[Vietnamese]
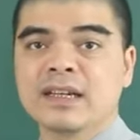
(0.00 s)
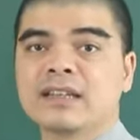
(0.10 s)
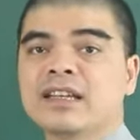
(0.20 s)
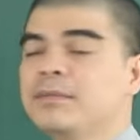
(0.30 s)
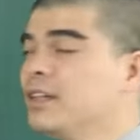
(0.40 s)

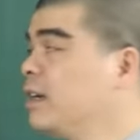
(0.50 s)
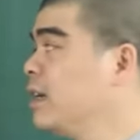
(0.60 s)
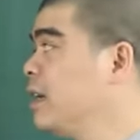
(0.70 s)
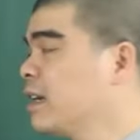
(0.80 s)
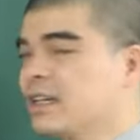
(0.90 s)
À, thêm nữa,
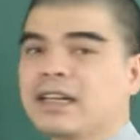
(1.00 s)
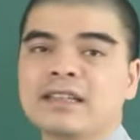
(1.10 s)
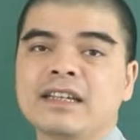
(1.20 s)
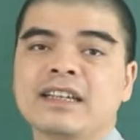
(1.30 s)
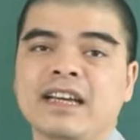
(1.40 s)
cái
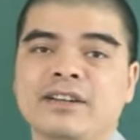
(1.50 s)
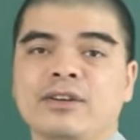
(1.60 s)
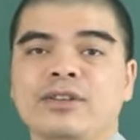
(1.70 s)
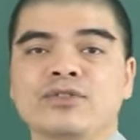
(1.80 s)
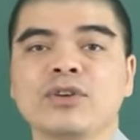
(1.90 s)
cutting này nó
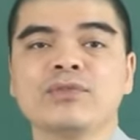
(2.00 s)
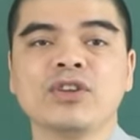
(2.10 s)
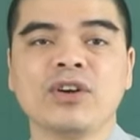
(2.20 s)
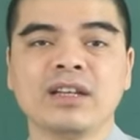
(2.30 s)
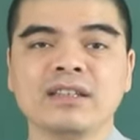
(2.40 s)
còn giúp
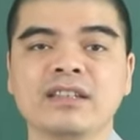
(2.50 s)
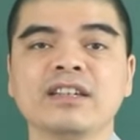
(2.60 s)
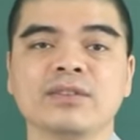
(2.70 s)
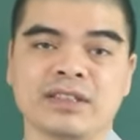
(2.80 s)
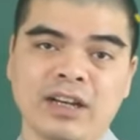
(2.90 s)
cho những
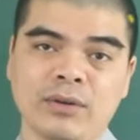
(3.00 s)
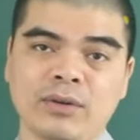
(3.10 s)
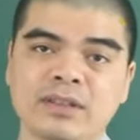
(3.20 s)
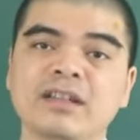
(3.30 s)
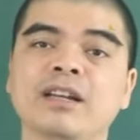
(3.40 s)
người tuổi dậu,
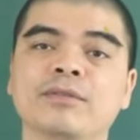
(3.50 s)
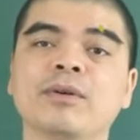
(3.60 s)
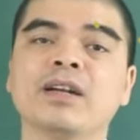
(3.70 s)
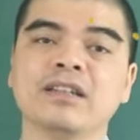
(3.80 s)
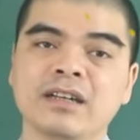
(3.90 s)
những người làm
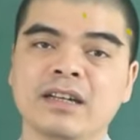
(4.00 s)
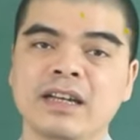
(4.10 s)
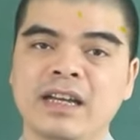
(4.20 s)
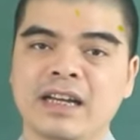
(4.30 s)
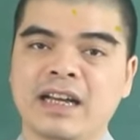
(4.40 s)
công ăn lương ấy,
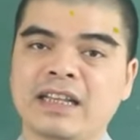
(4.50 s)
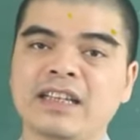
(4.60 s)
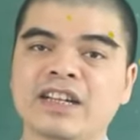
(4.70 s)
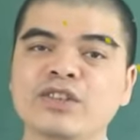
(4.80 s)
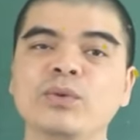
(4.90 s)
cải
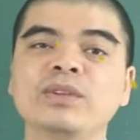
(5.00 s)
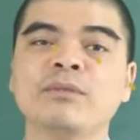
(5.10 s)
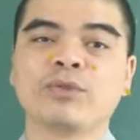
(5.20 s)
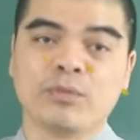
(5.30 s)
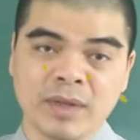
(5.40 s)
thiện cái thu
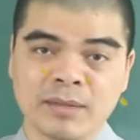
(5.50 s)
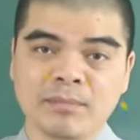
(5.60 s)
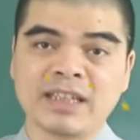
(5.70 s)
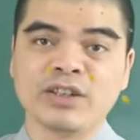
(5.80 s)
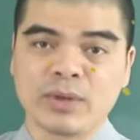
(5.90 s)
nhập của
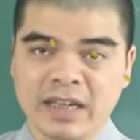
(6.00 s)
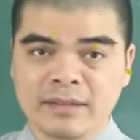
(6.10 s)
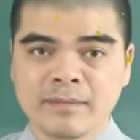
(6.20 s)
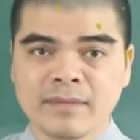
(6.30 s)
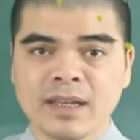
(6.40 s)
mình bằng nhiều
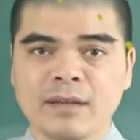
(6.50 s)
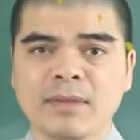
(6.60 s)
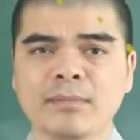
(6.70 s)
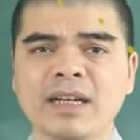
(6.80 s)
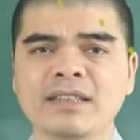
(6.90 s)
cách.
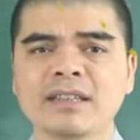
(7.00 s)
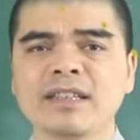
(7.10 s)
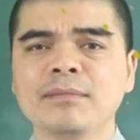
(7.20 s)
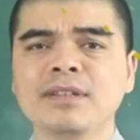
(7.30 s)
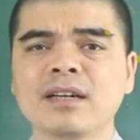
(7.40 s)
Bản mệnh sẽ
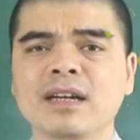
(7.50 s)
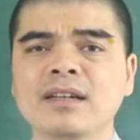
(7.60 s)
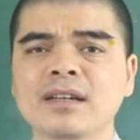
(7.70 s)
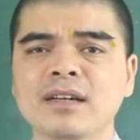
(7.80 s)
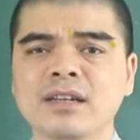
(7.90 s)
tìm được cái
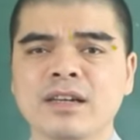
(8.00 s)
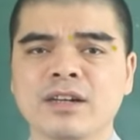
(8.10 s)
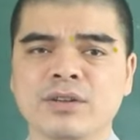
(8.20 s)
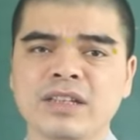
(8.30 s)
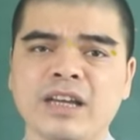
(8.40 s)
nơi
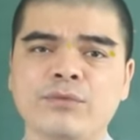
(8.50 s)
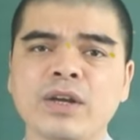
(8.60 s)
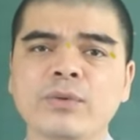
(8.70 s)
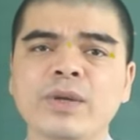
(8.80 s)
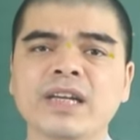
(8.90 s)
có thể
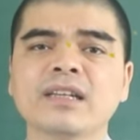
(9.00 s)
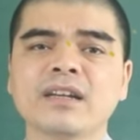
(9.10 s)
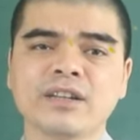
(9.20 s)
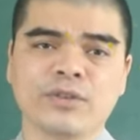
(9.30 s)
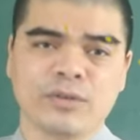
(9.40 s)
phát huy cái
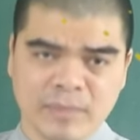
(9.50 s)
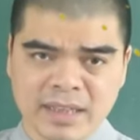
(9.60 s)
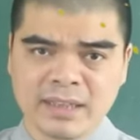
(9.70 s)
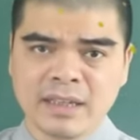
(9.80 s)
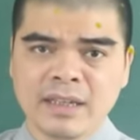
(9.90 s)
năng lực của
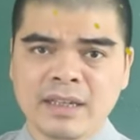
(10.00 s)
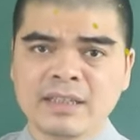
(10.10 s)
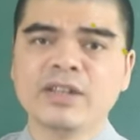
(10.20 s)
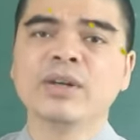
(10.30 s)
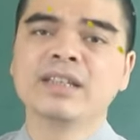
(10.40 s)
mình
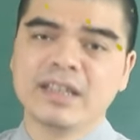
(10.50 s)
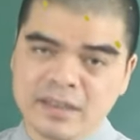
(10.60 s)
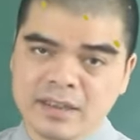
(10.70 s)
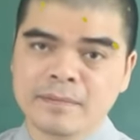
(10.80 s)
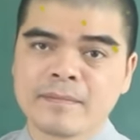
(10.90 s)
nhiều hơn thế
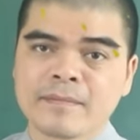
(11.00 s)
nữa.